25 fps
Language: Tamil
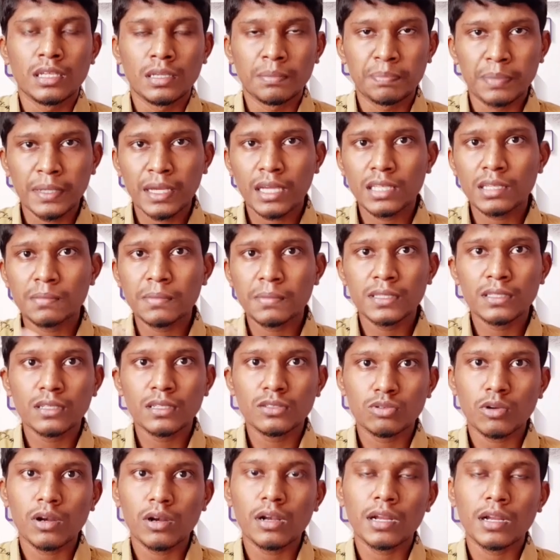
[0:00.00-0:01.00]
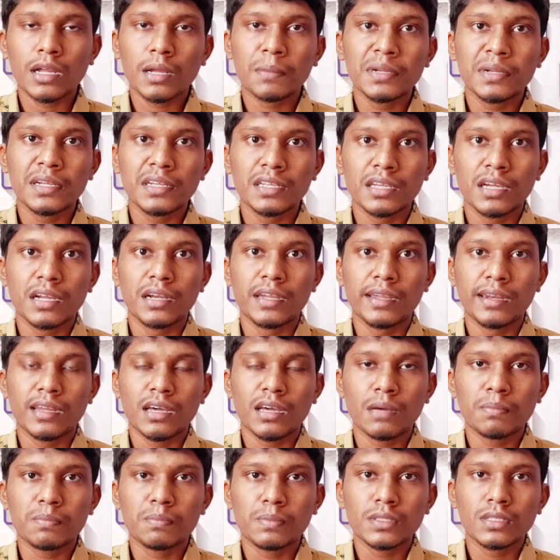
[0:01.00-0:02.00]
இப்போயும் அதை பற்றி சொல்கிறேன் அப்படின்னு
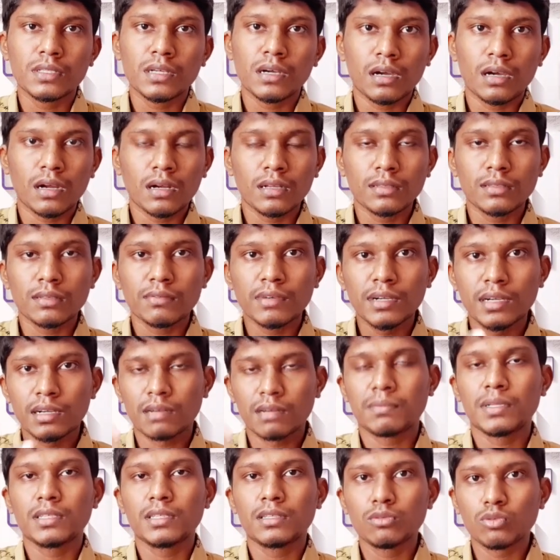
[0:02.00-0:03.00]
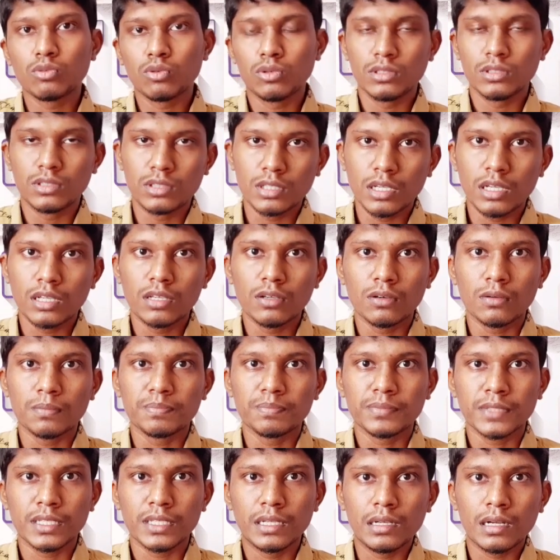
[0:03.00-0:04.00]
கேட்டிங்கன்னா அப்போ தான் ஆனந்த விகடனை பற்றி உங்களுக்கு தெரியும்
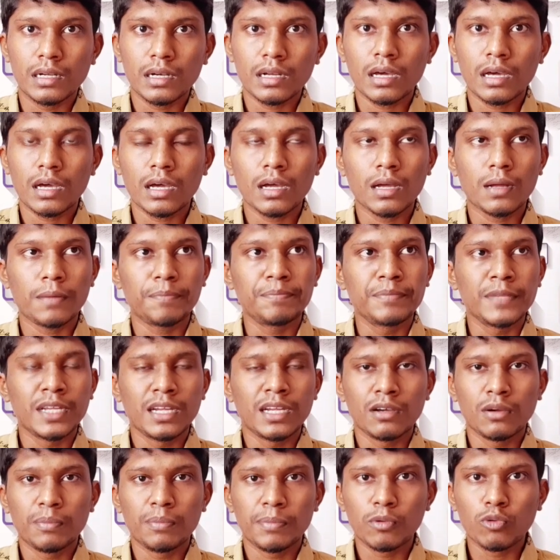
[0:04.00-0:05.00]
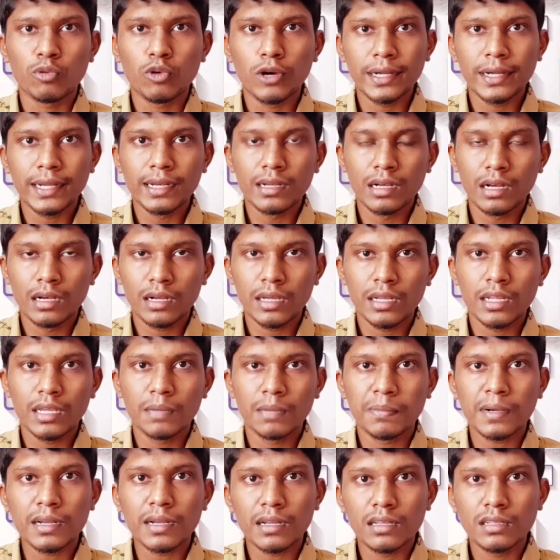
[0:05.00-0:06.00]
என்னென்னா இப்போ ஓடிடியில் நிறைய
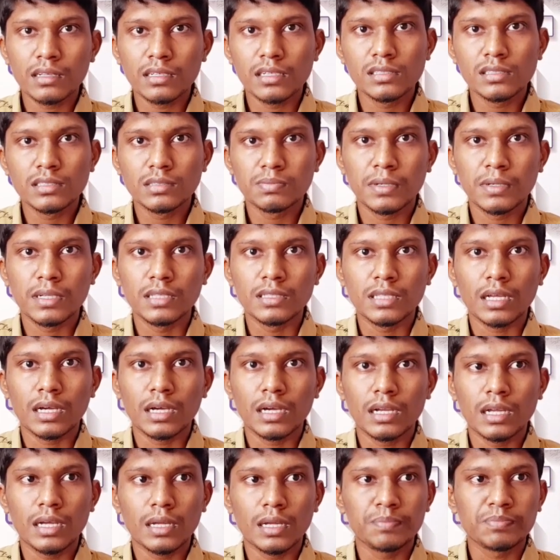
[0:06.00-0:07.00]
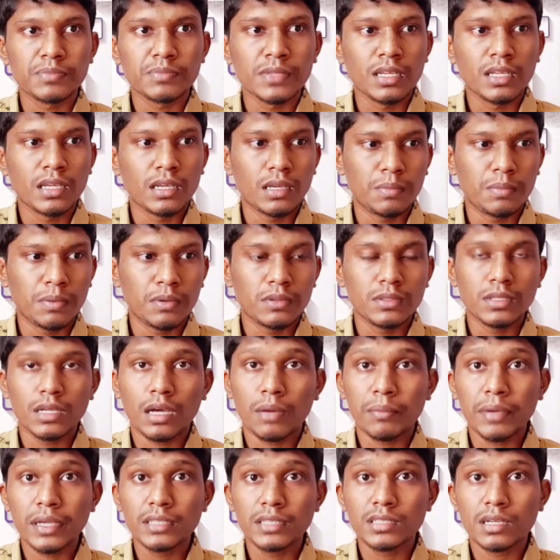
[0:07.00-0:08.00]
படம்லாம் ரிலீஸ் பண்ணியிருந்தாங்கல்ல இப்போ வந்து
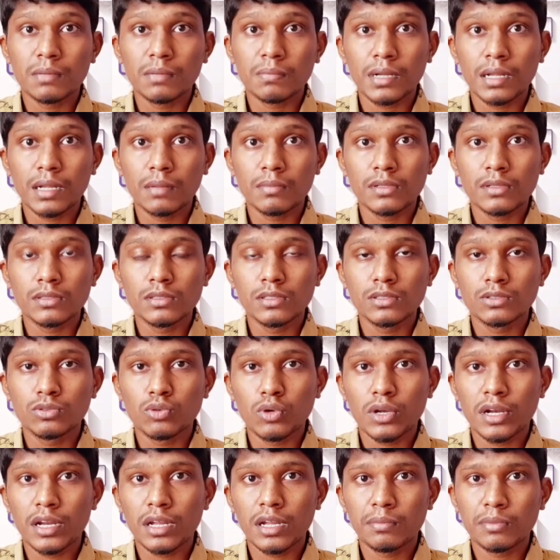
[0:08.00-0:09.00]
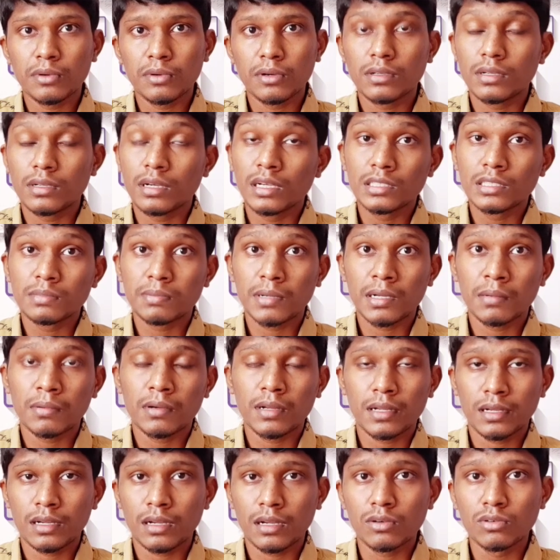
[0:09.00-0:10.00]
அமேசான் ப்ரைமில் வந்து சூரரை போட்டு ரிலீஸ் பண்ண
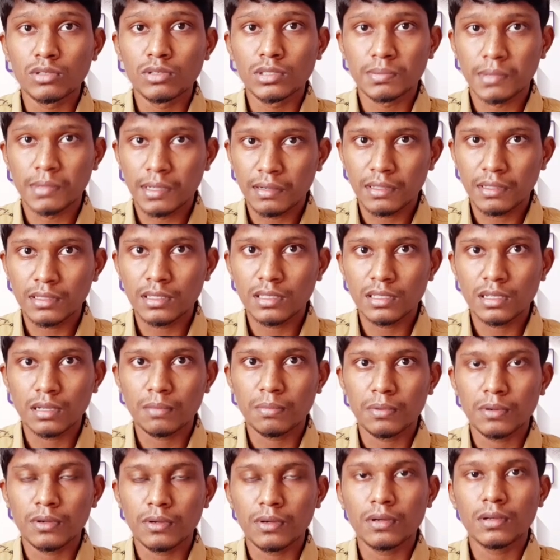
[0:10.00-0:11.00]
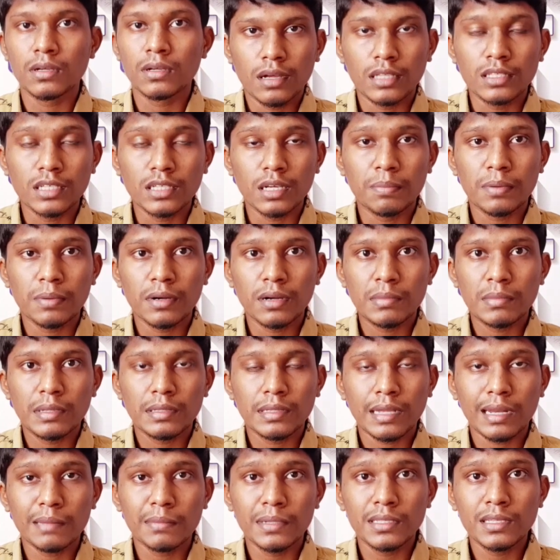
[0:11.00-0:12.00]
போகிறாங்க அனௌன்ஸ்மெண்ட் வந்ததுக்கப்புறம் அதுக்கப்புறம் நம்ம
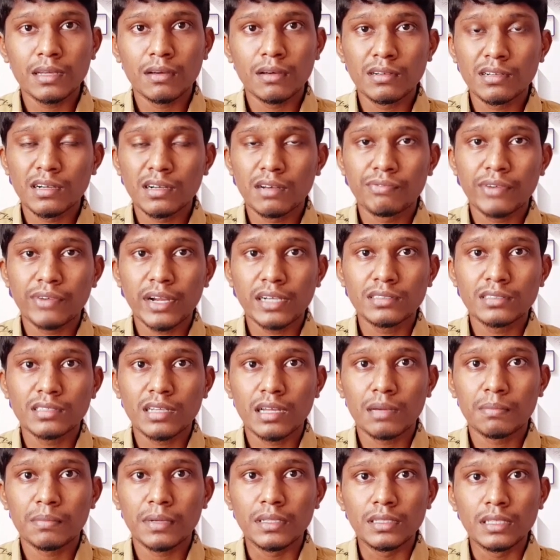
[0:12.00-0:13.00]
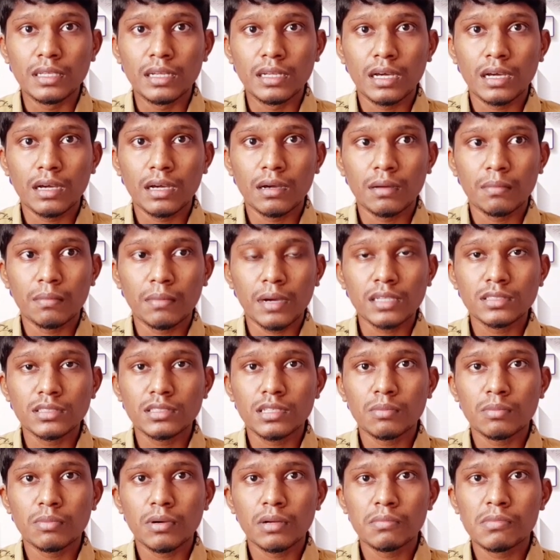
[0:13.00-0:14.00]
தளபதி அவர்கள் ஃபேன்ஸ்லாம் பார்த்தீங்கன்னா
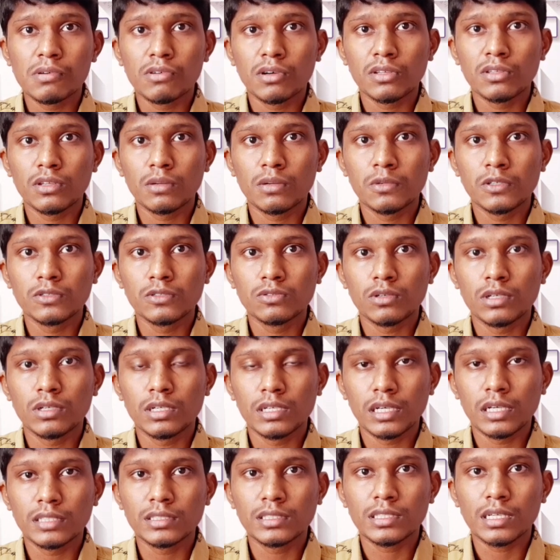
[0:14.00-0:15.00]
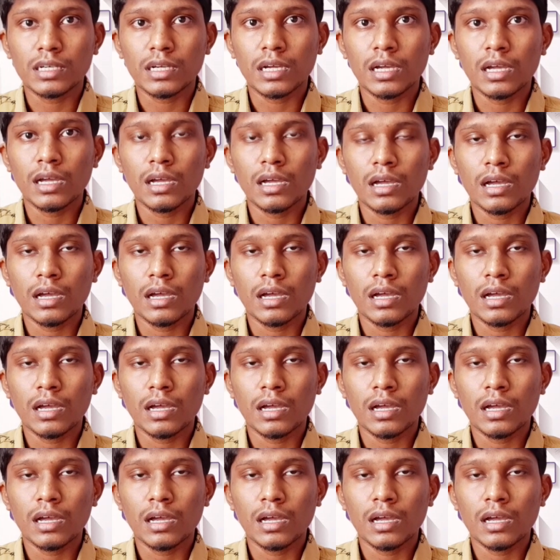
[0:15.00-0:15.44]
மாஸ்டர் படமும் வந்திருக்கும்னு சொல்லிட்டு நினச்சாங்க